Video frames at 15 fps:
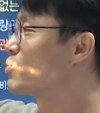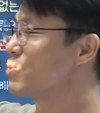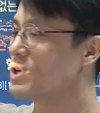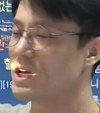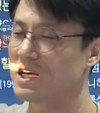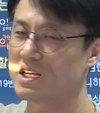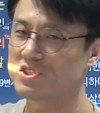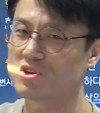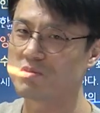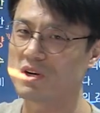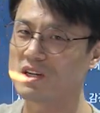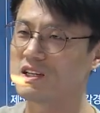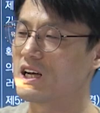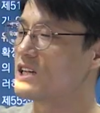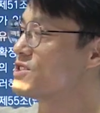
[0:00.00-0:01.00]
높게
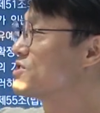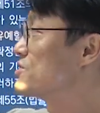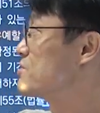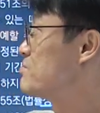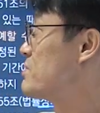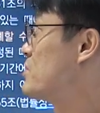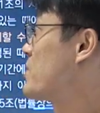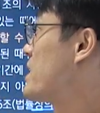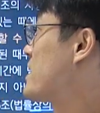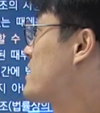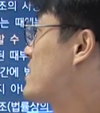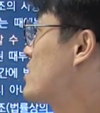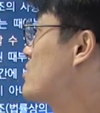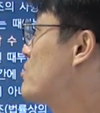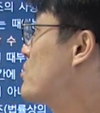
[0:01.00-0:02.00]
처벌할 필요가
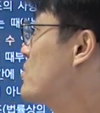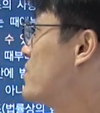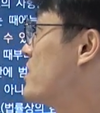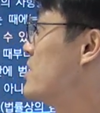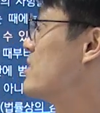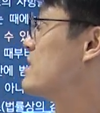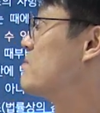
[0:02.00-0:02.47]
있겠다고 본 거예요.